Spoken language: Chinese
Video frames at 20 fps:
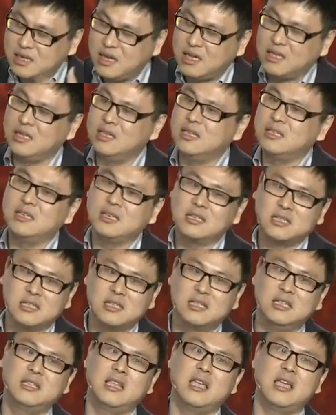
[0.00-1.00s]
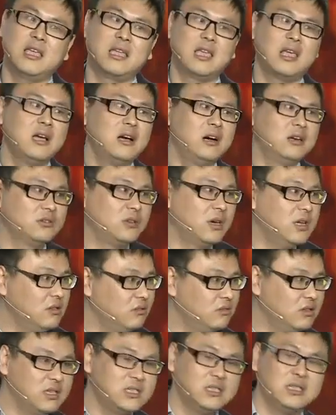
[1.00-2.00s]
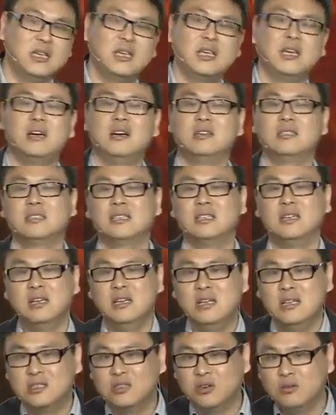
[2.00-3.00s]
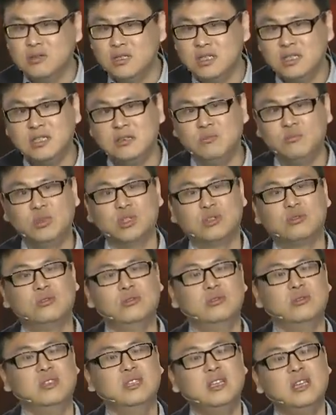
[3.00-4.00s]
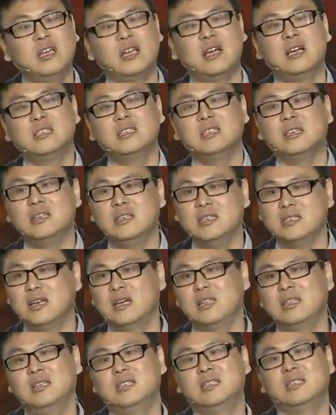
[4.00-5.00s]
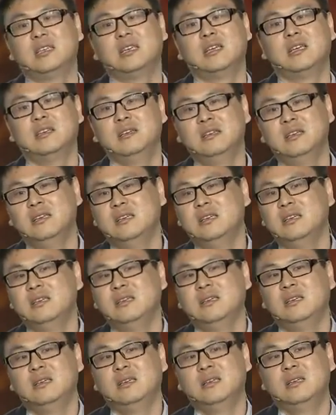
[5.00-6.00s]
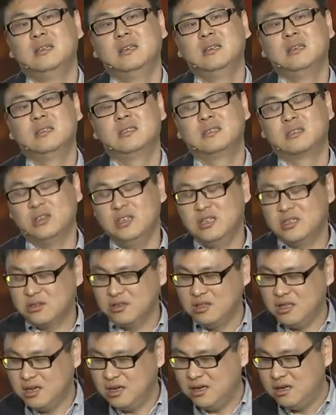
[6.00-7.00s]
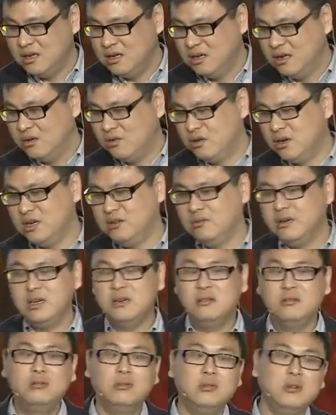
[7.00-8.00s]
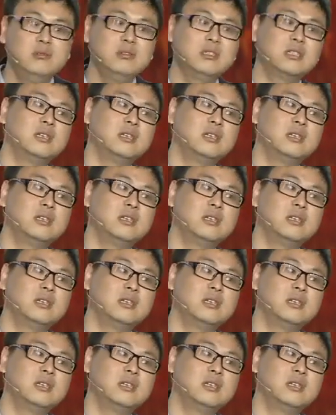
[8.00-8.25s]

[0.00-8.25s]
下的那些实体店也好，传统的企业也好，是冲击性不足、内涵性很强的企业。所以说呢，我认为 O2O